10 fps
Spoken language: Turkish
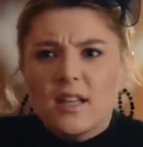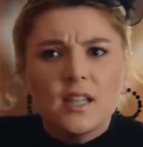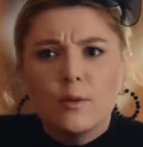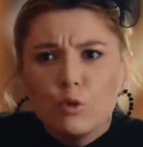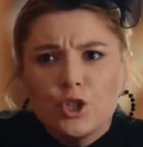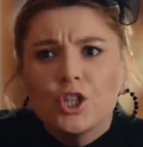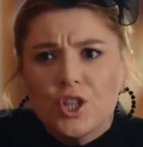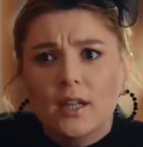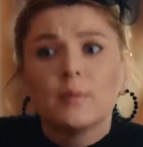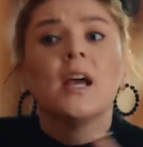seni bunun için
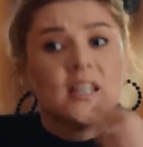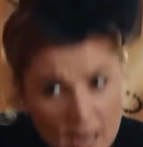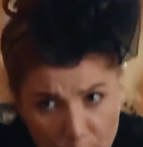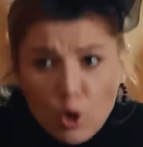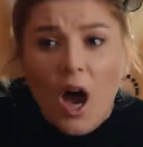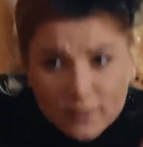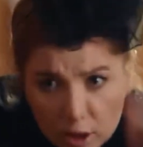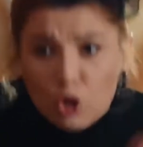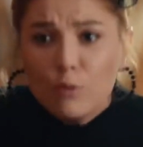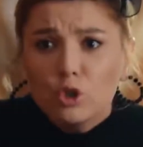çağırdım. Sen bunu
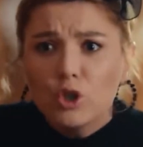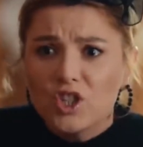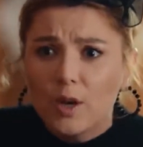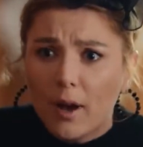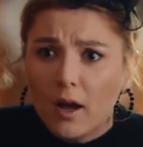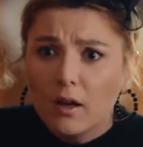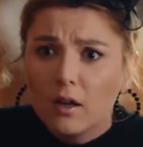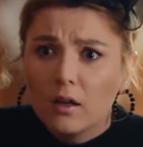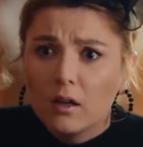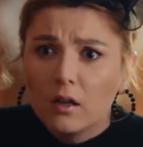hatırlıyor musun acaba? Demetciğim